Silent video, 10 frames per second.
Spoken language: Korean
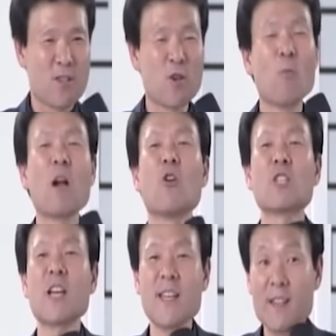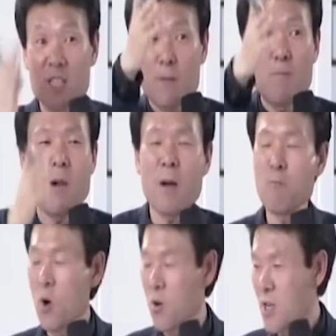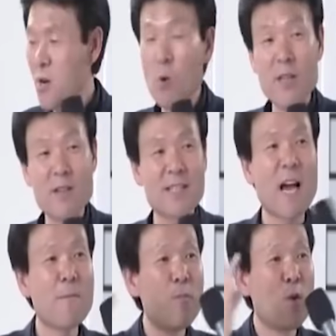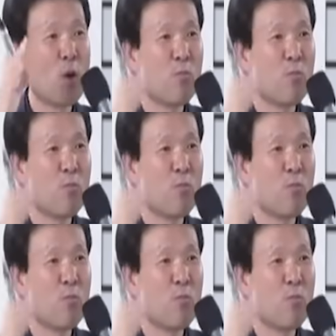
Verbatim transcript: 정말 러시아 애들 7만 명, 일본 애들 4만 명이